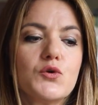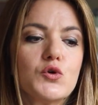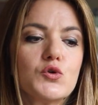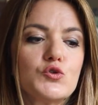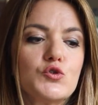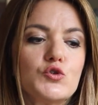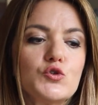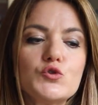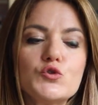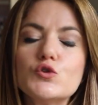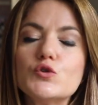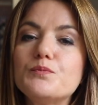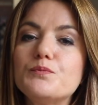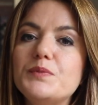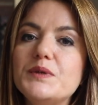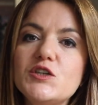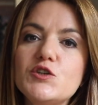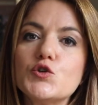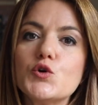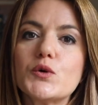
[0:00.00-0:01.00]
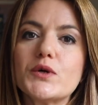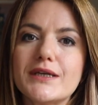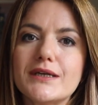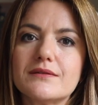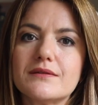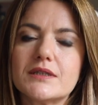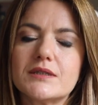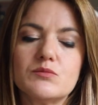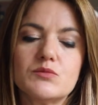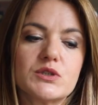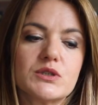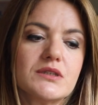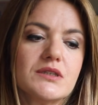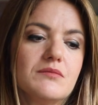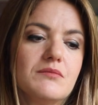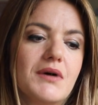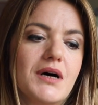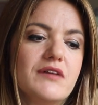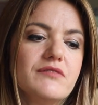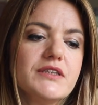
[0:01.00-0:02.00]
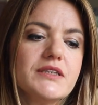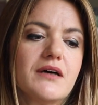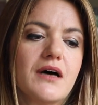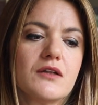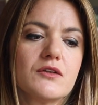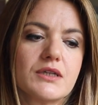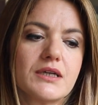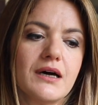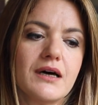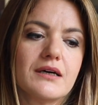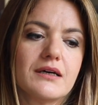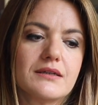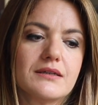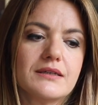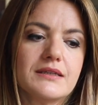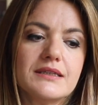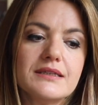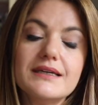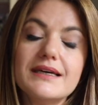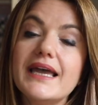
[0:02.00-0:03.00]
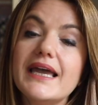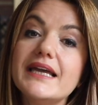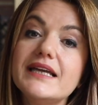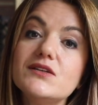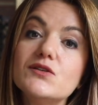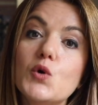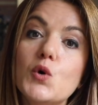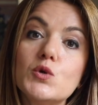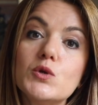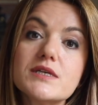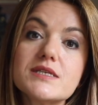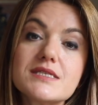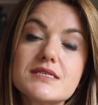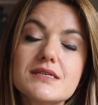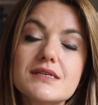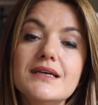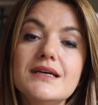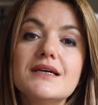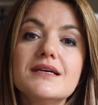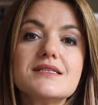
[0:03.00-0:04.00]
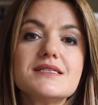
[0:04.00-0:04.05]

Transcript: konuştuğu birçok yatırımcının mavi dalgayı en olası